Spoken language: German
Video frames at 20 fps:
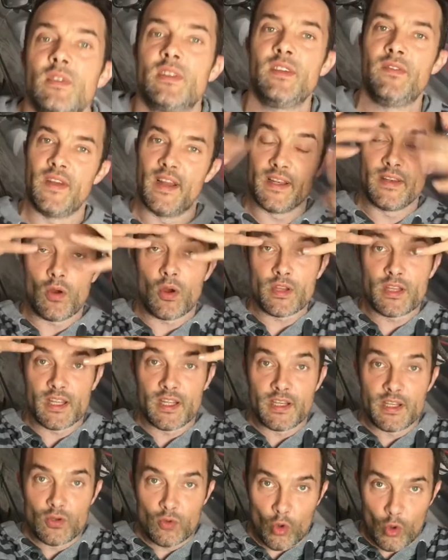und die werden euch
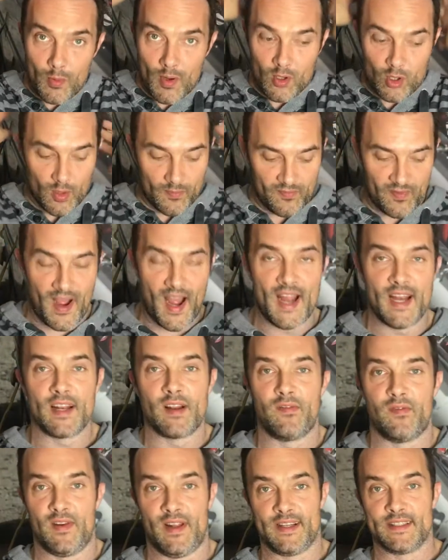in den Oberkopf
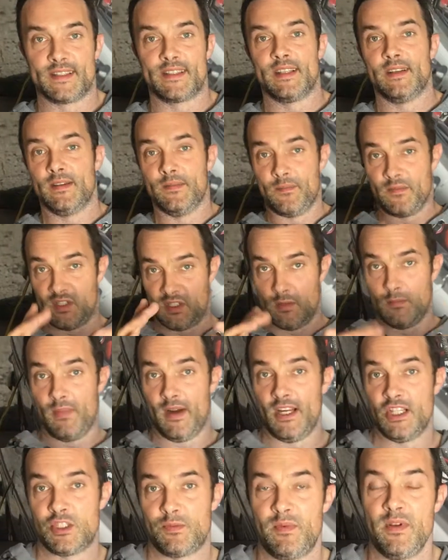eingepflanzt. Zum
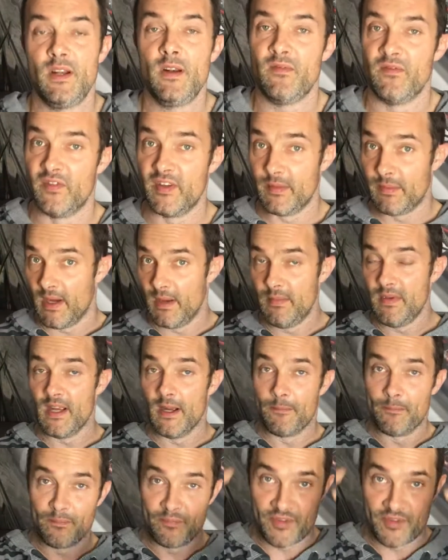Beispiel wie bei mir.